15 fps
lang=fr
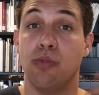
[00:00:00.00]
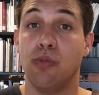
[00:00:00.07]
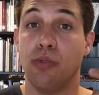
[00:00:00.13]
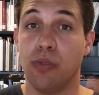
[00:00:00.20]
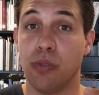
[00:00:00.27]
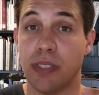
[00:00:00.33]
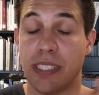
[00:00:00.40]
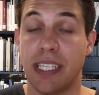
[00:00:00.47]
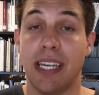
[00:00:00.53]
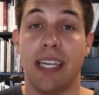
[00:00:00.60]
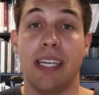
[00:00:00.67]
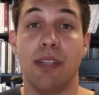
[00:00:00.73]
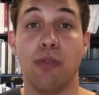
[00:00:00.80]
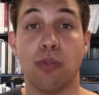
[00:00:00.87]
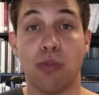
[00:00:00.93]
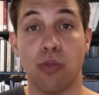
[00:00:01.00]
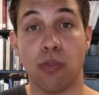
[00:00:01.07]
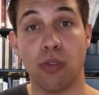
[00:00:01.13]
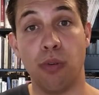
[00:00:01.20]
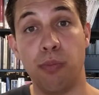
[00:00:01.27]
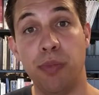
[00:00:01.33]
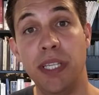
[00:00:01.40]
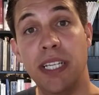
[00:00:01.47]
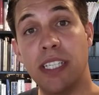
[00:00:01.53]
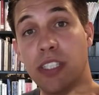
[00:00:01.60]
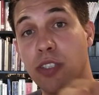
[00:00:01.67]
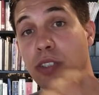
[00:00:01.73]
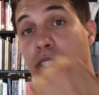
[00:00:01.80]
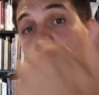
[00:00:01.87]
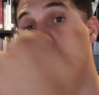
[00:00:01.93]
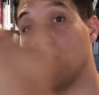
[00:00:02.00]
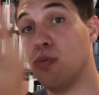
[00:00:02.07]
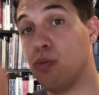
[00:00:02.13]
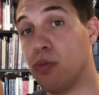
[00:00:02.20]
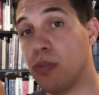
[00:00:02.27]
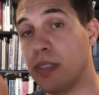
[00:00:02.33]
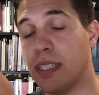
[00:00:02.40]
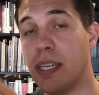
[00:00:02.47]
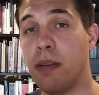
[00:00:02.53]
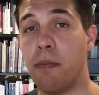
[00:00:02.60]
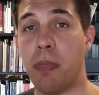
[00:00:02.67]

du succès et donc on copie les gens qui ont du succès